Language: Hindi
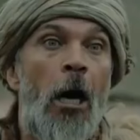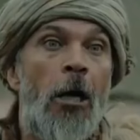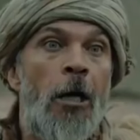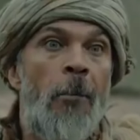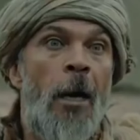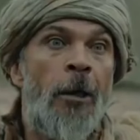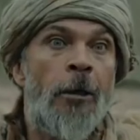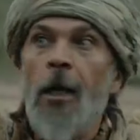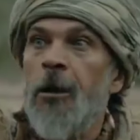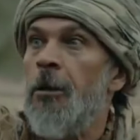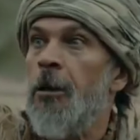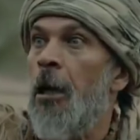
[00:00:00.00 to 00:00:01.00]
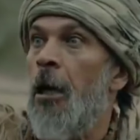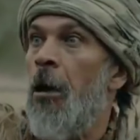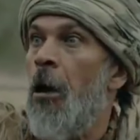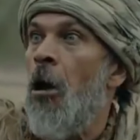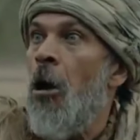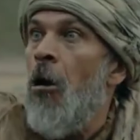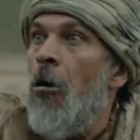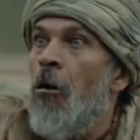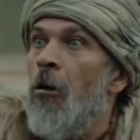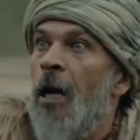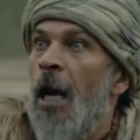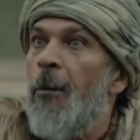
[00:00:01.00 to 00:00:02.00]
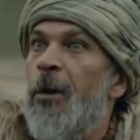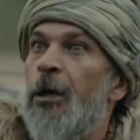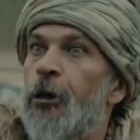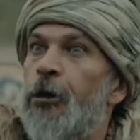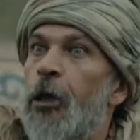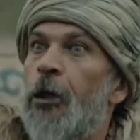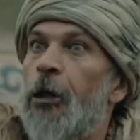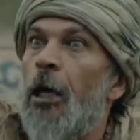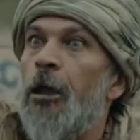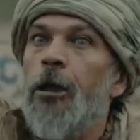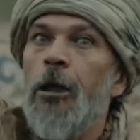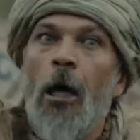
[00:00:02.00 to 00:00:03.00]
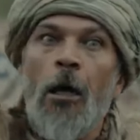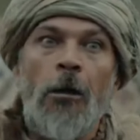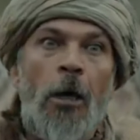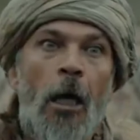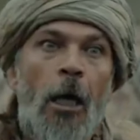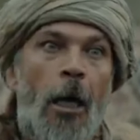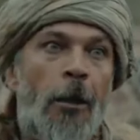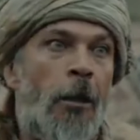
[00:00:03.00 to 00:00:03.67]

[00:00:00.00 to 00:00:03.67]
और उसे खेच निकाला किले का दरवाजा एक झटके में बाहर आ